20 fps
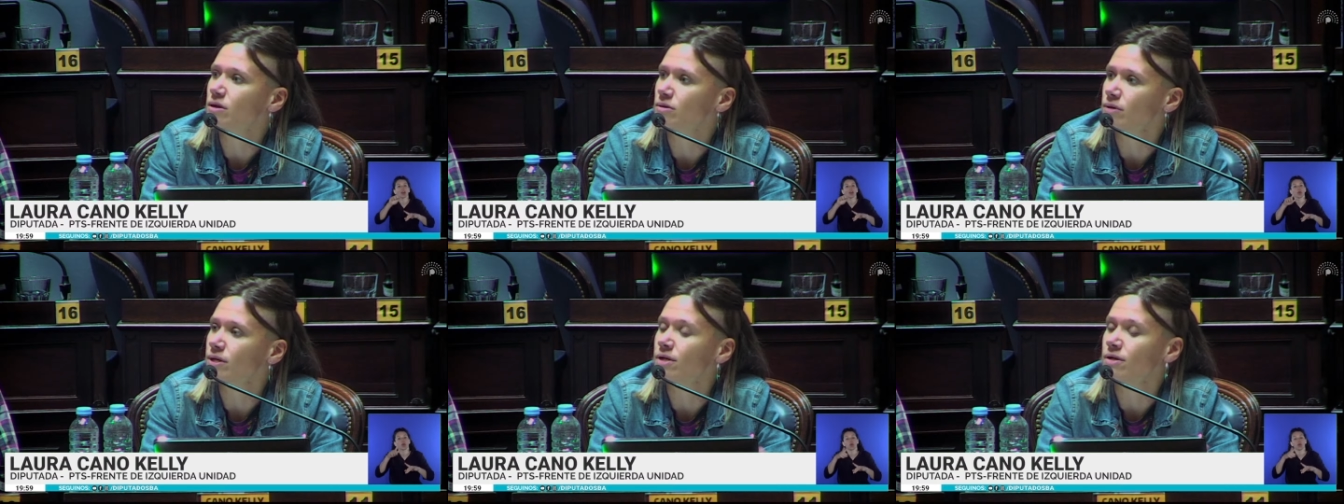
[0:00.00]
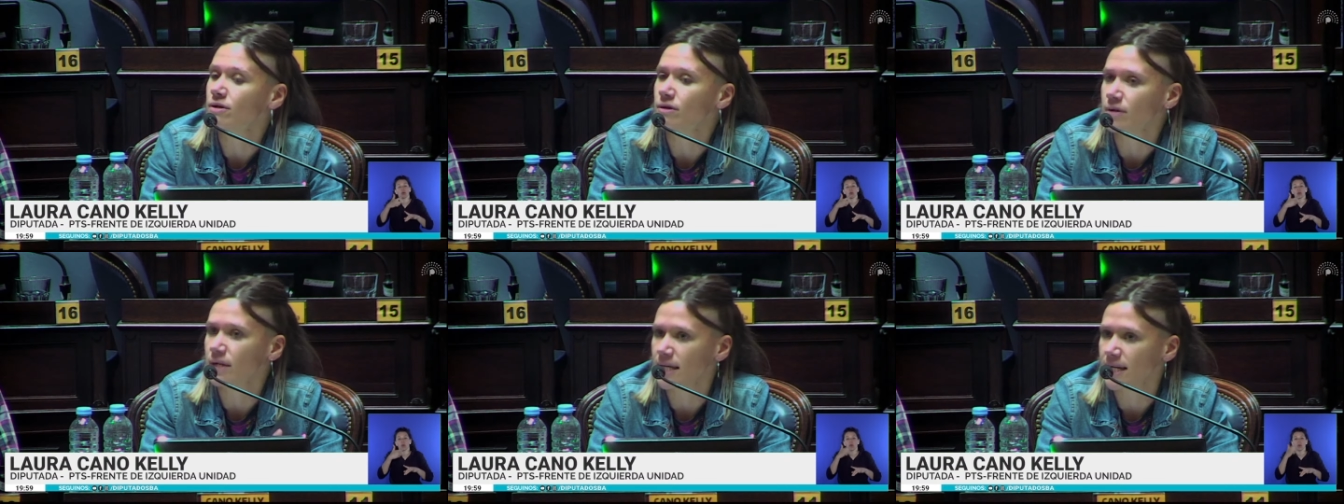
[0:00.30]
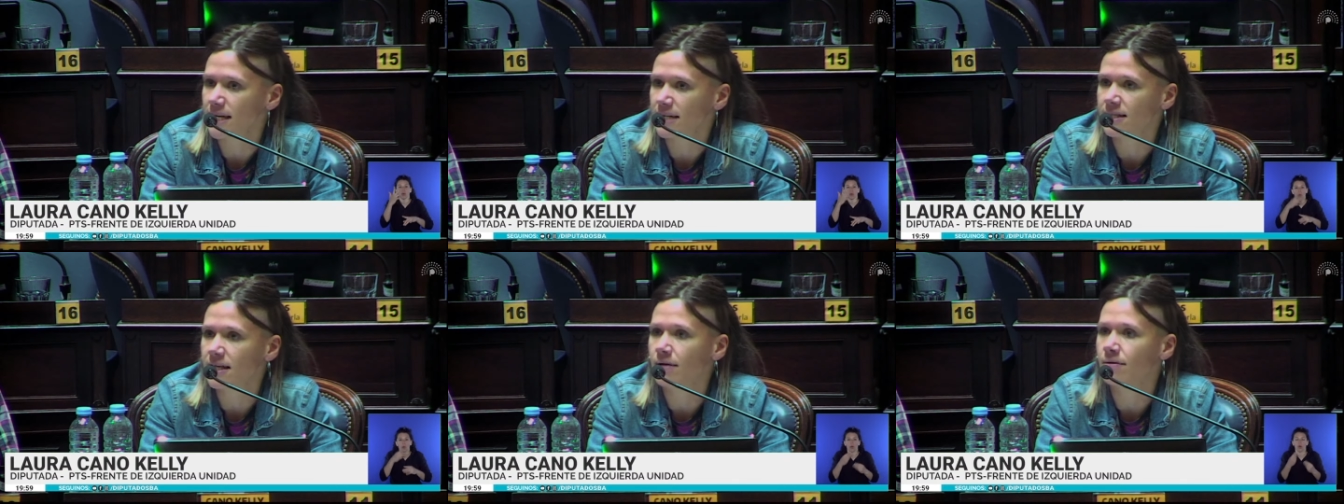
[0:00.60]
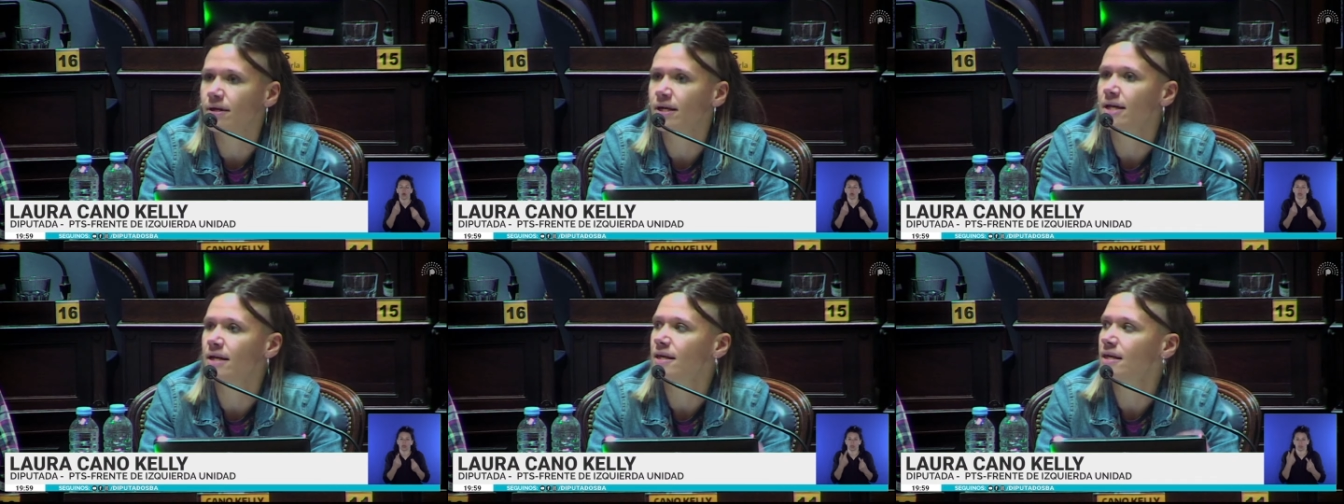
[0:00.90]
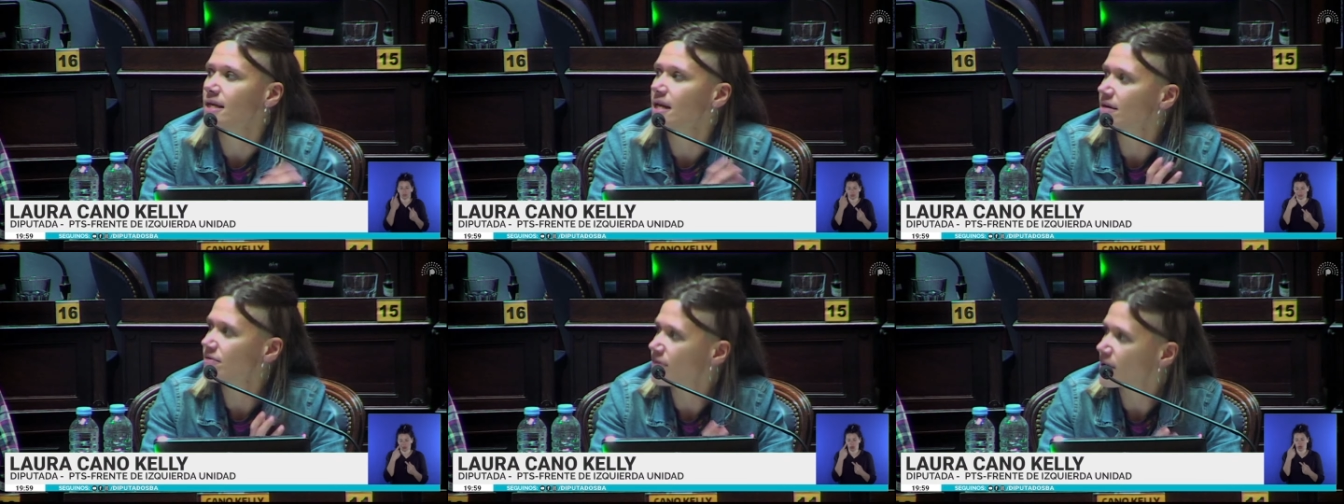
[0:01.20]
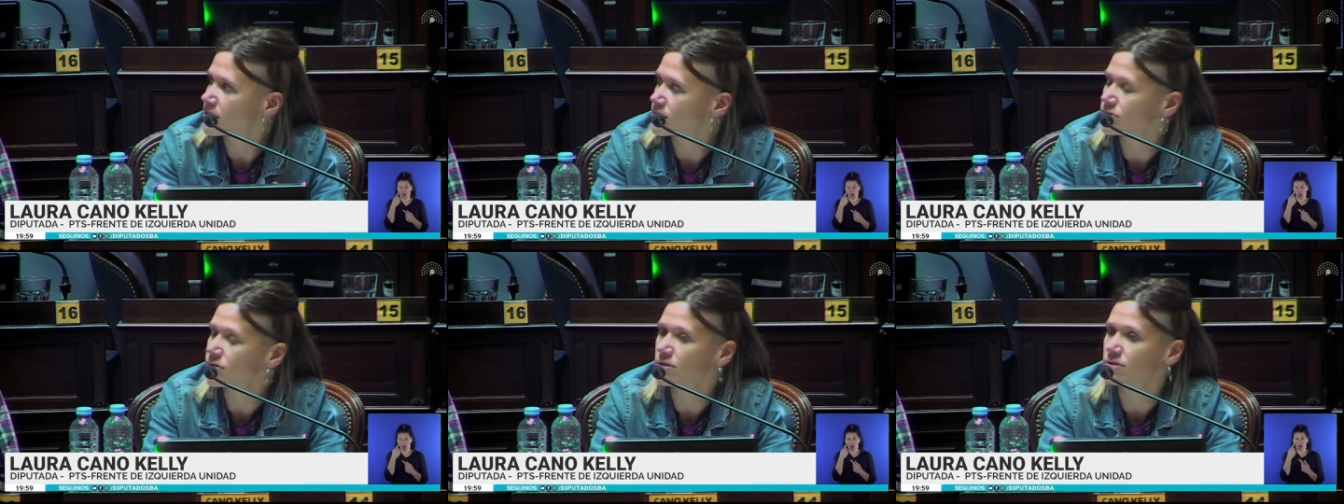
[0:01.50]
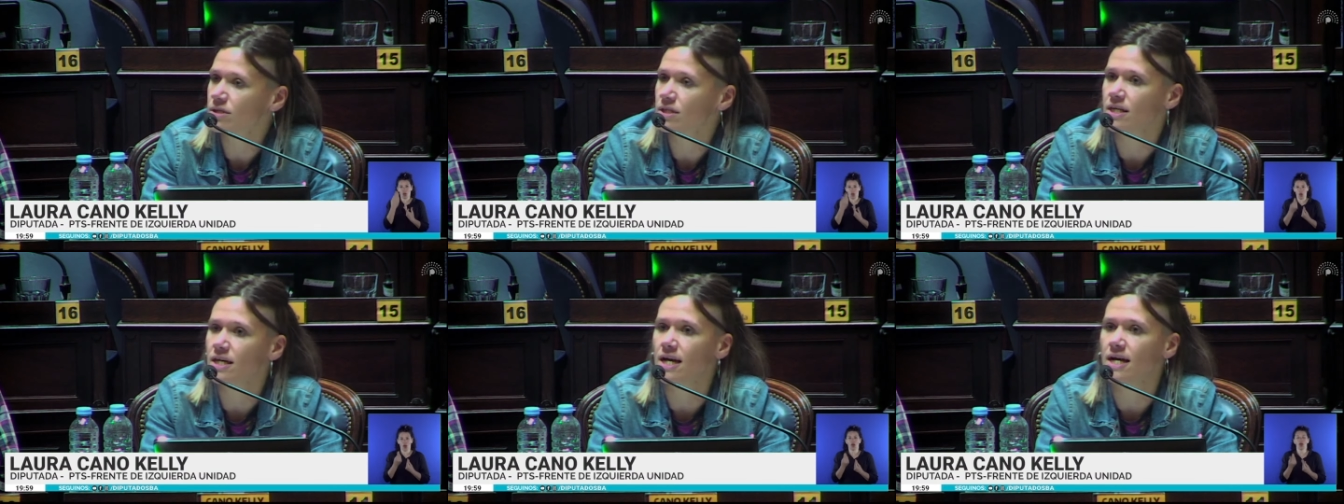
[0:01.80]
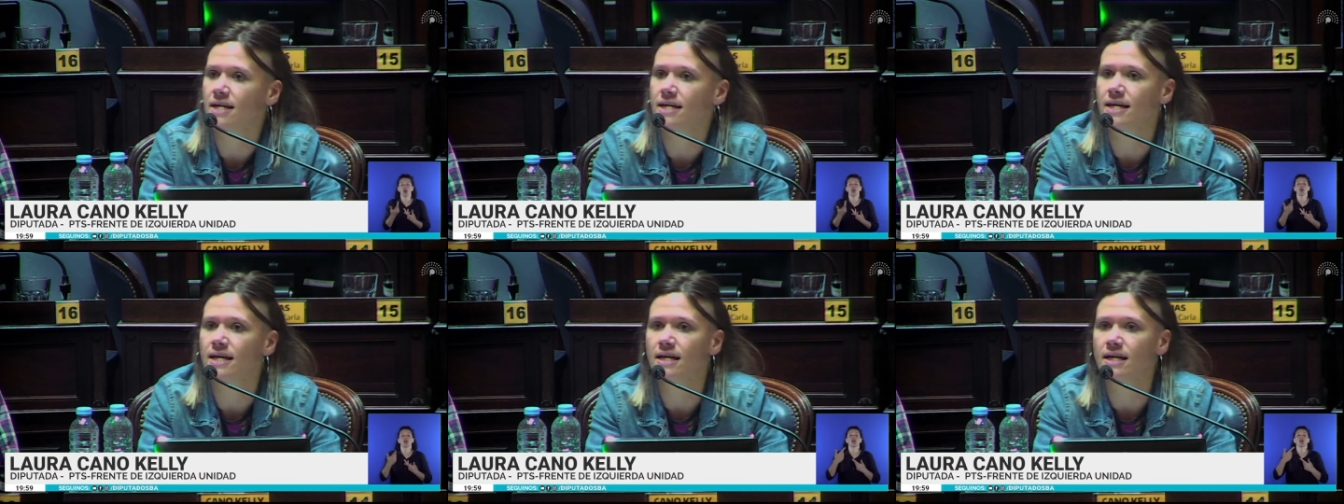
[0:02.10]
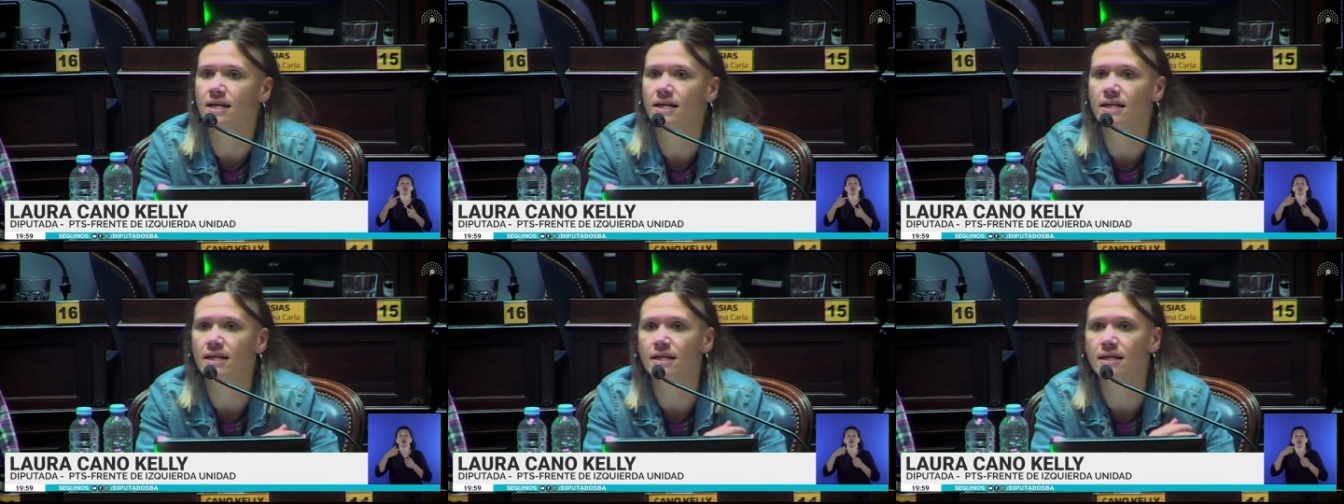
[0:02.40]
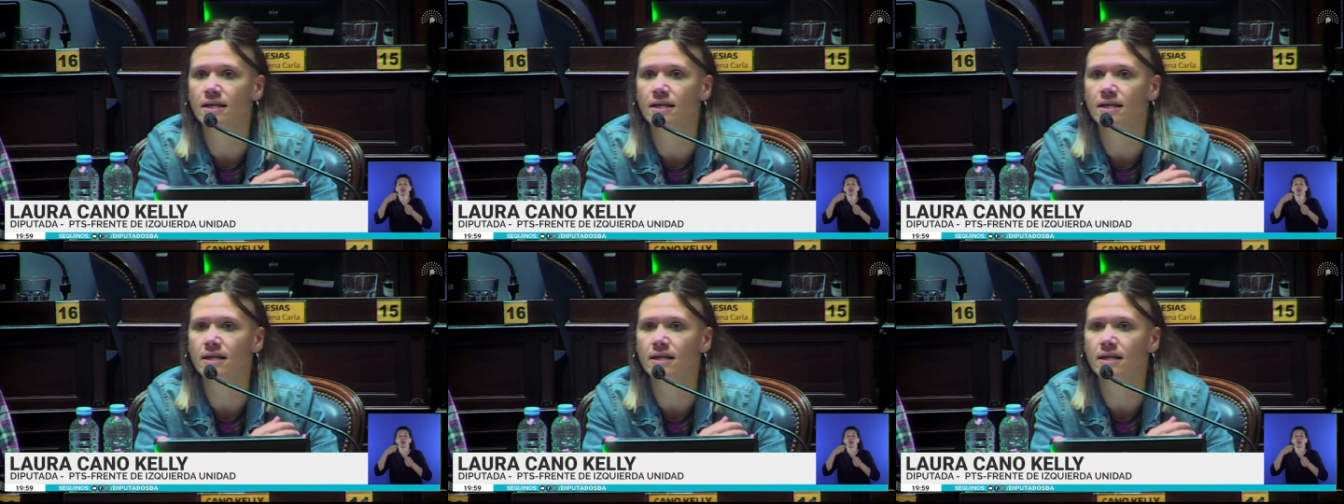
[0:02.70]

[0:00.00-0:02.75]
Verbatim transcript: bueno, Noelia Saavedra, Facundo Tinianelli,